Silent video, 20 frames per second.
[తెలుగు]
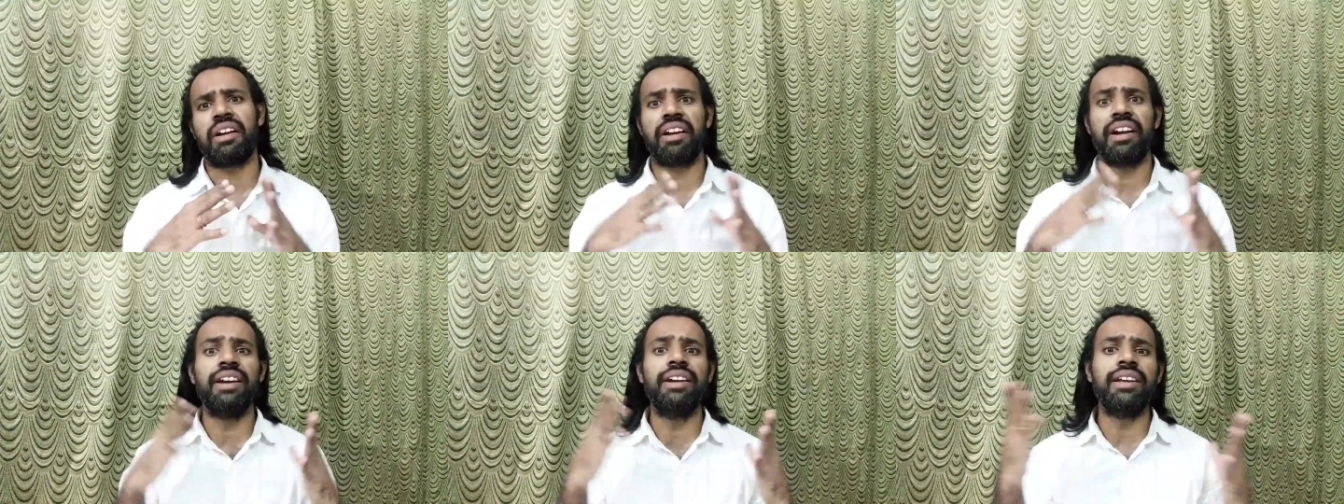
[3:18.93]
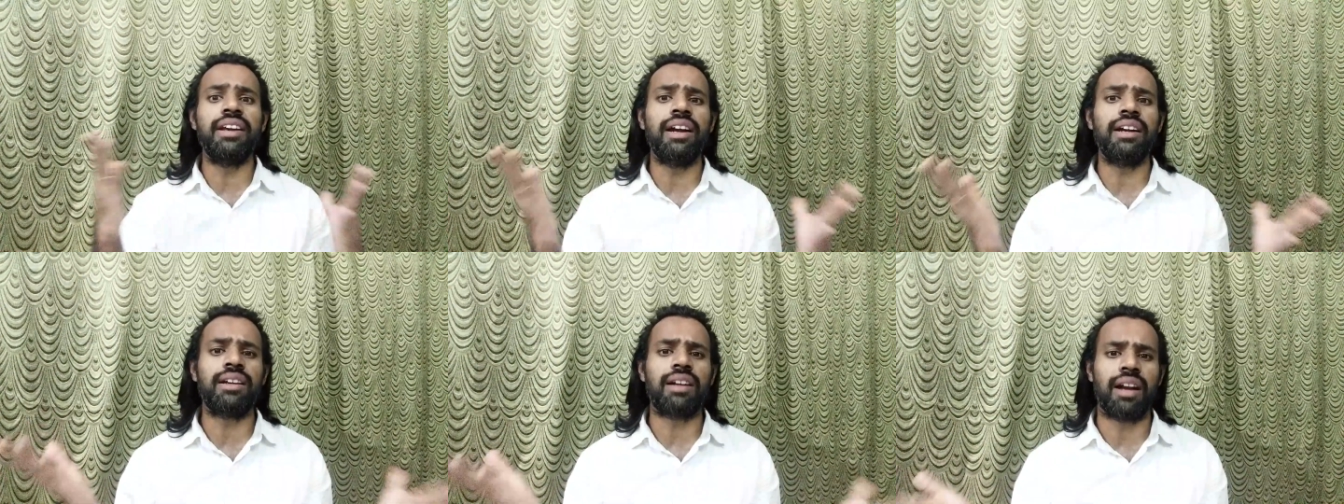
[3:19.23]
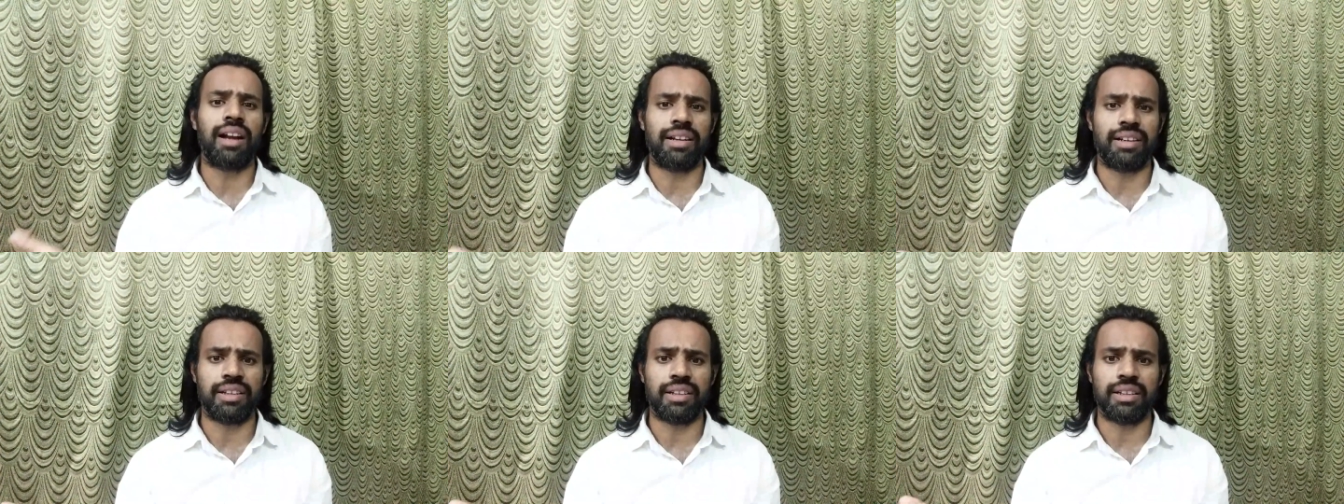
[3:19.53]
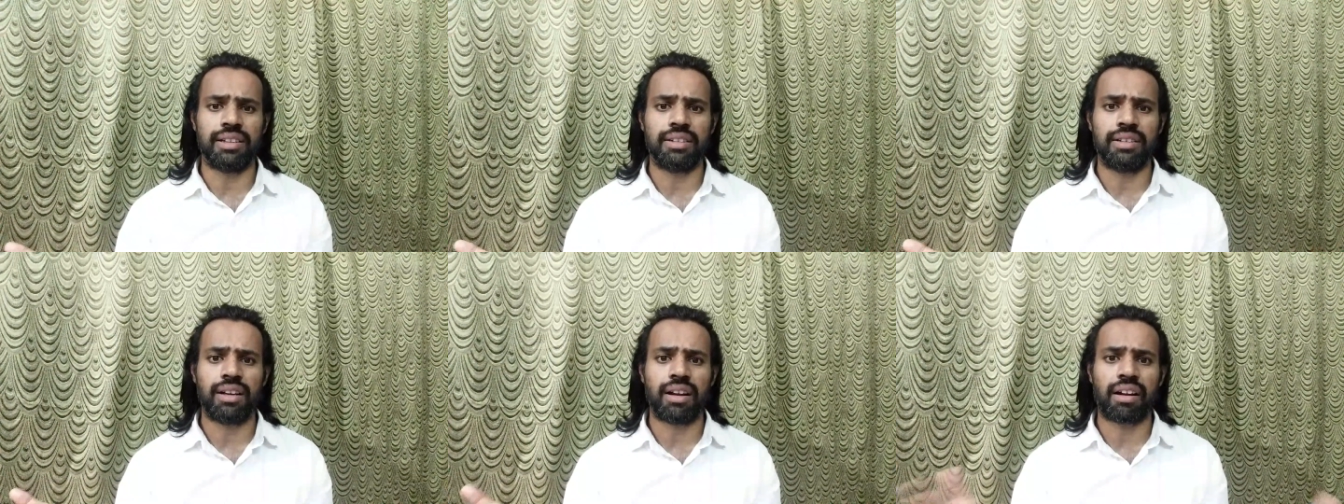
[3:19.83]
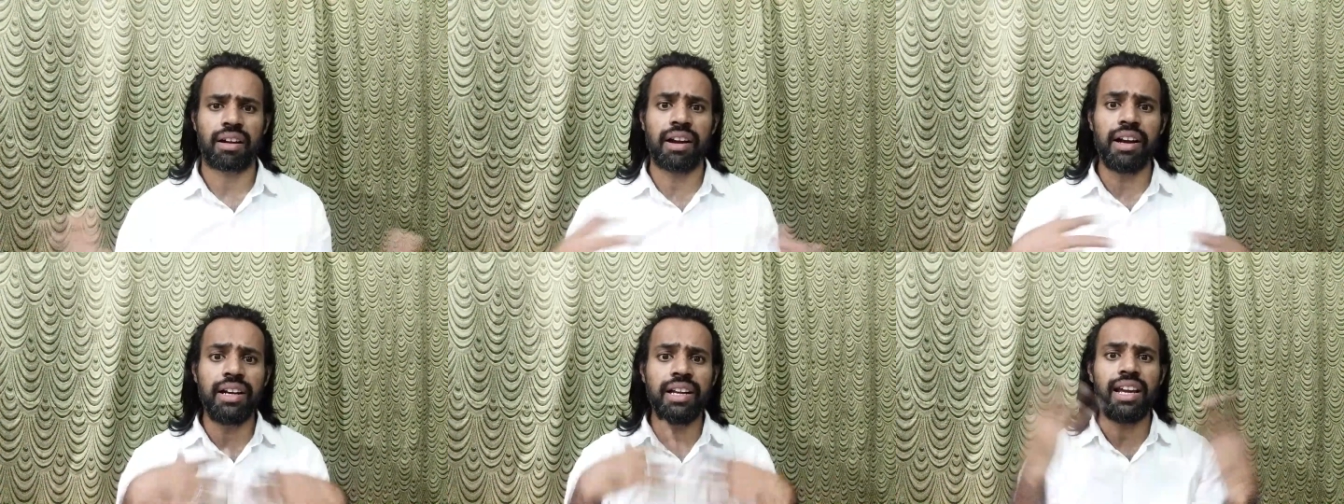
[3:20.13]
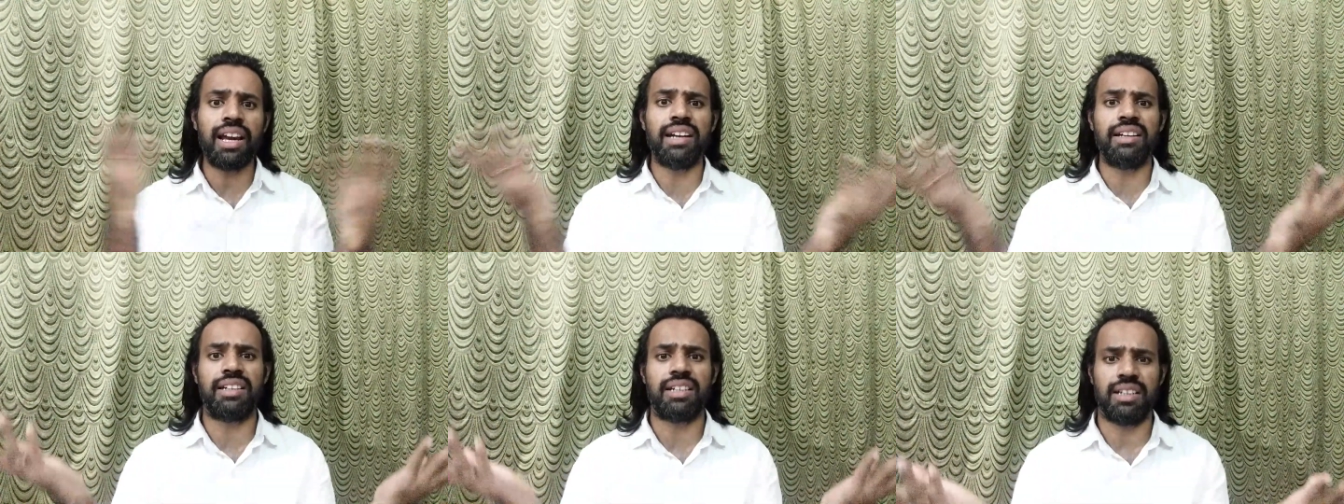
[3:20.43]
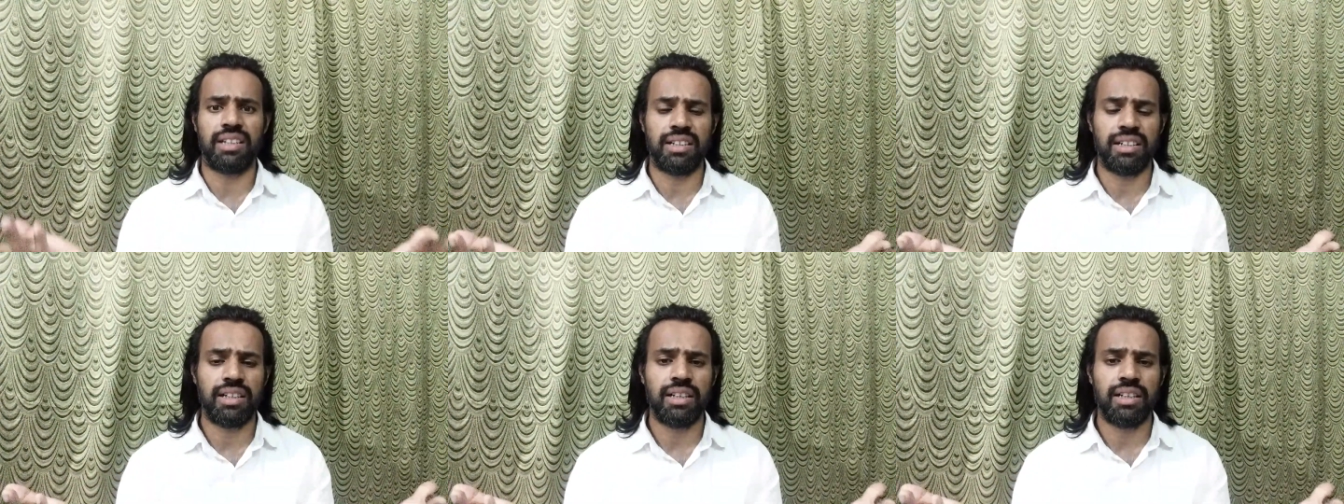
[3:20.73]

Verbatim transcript: రేడియంట్ లాంటిది రేడియంట్